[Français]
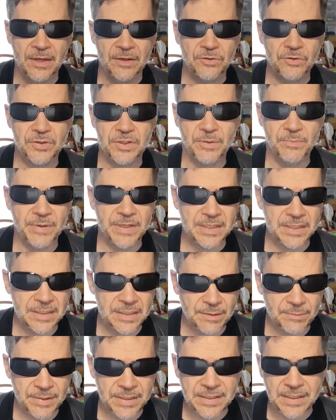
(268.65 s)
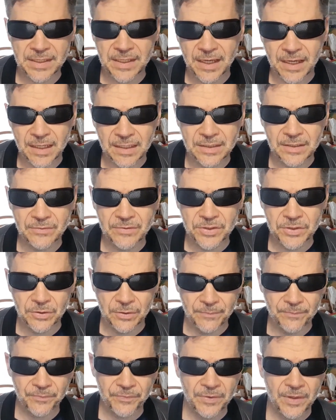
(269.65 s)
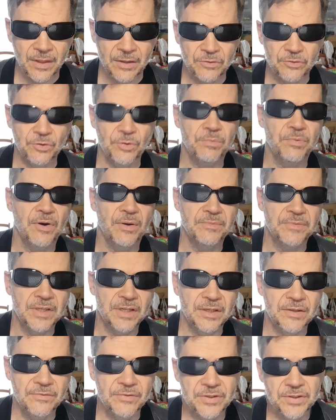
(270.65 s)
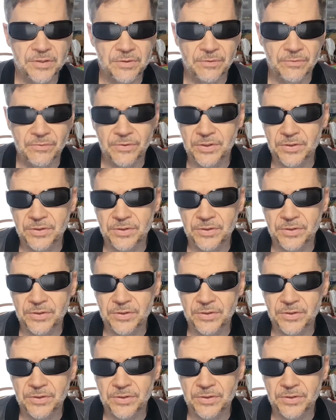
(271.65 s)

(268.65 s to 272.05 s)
Je ne sais pas ce qui s'est passé hier à la télévision, sur le programme télévision,